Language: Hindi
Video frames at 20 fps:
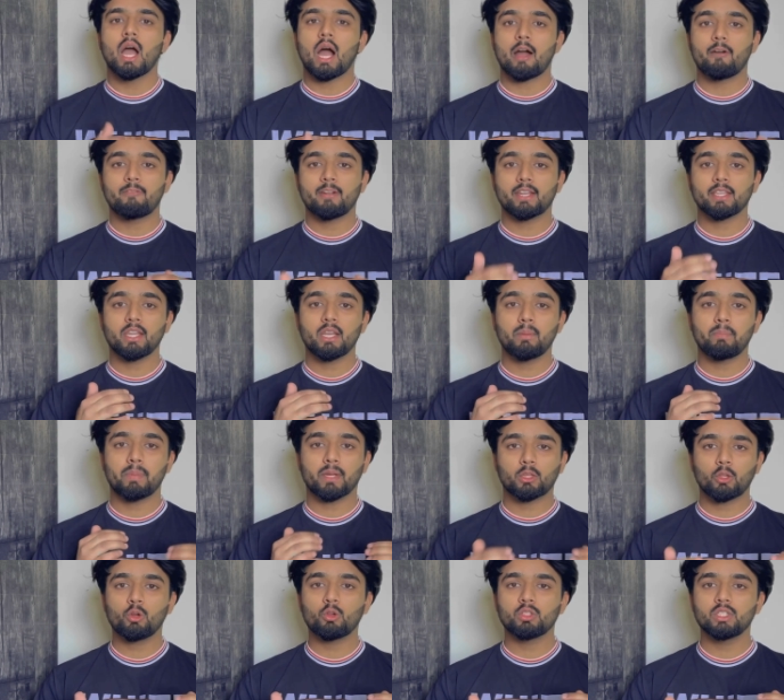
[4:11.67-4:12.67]
आप वेटनरी
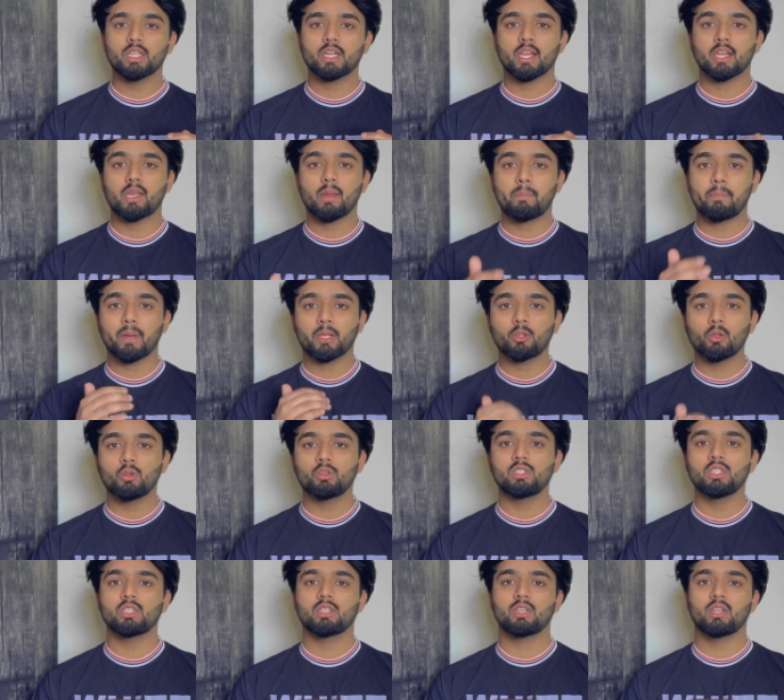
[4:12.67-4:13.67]
पैथोलॉजी करके
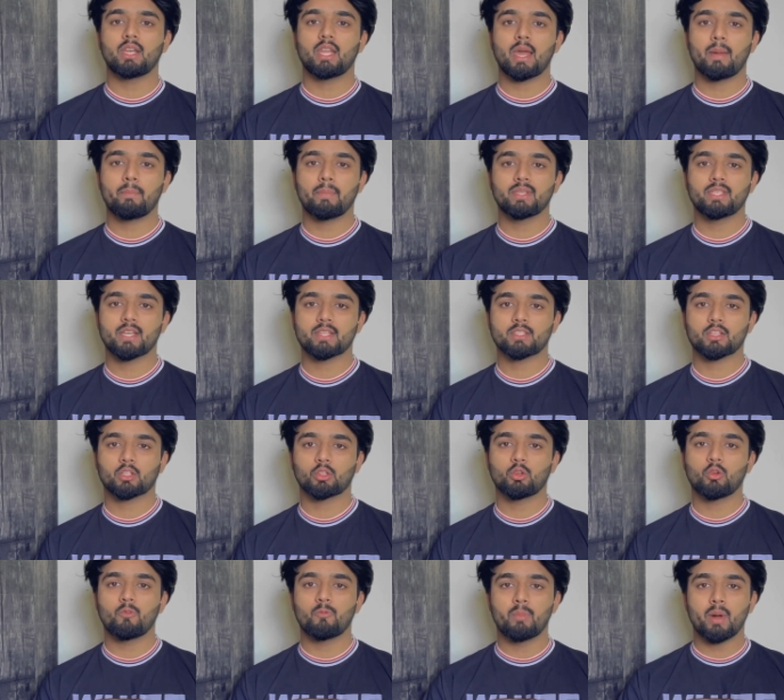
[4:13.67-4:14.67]
पैथोलॉजी लैब में जा
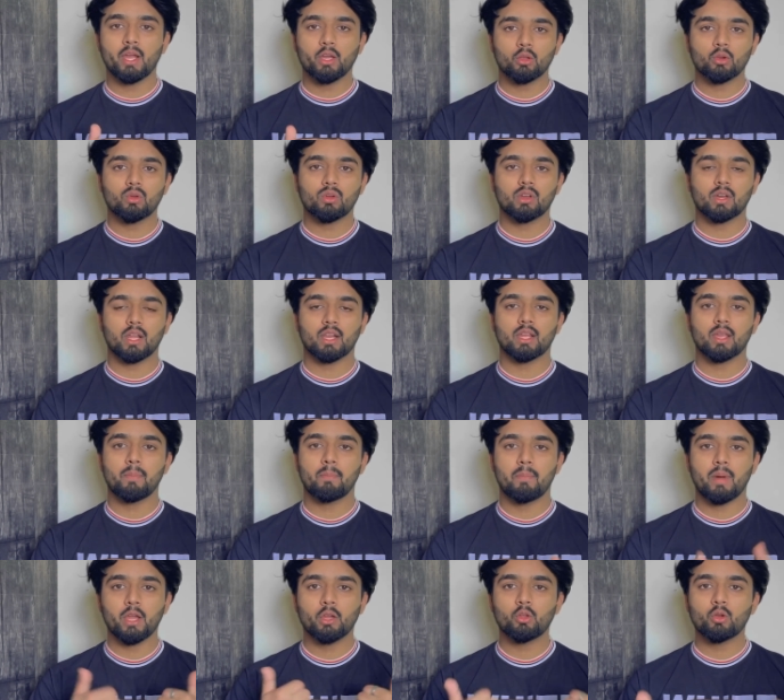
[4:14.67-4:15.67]
सकते हो माइक्रो करके
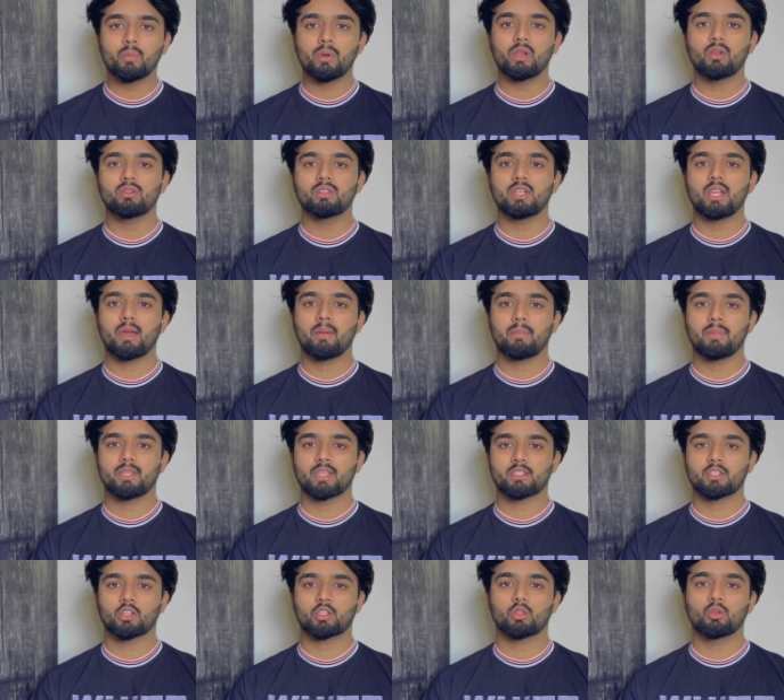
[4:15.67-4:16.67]
माइक्रोबायोलॉजी लैब में
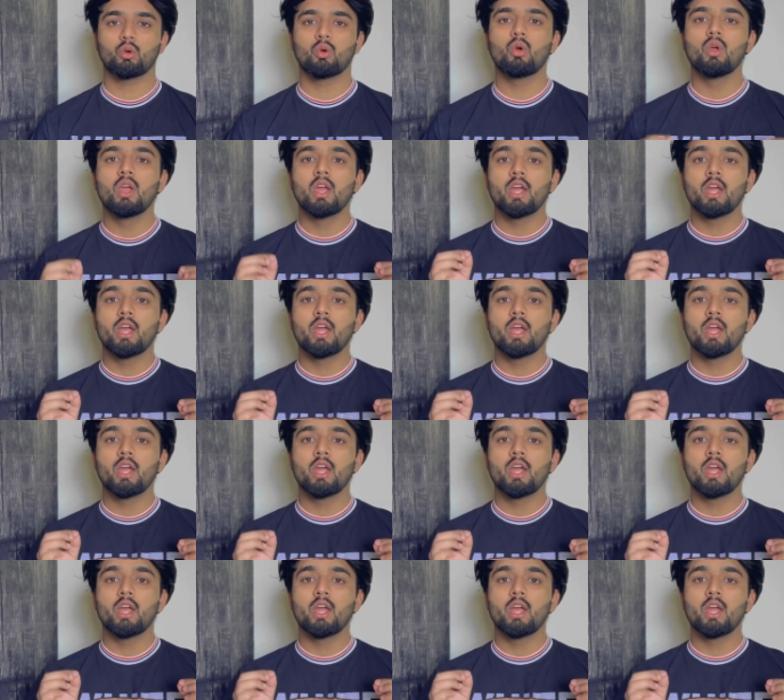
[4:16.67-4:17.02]
जा सकते हो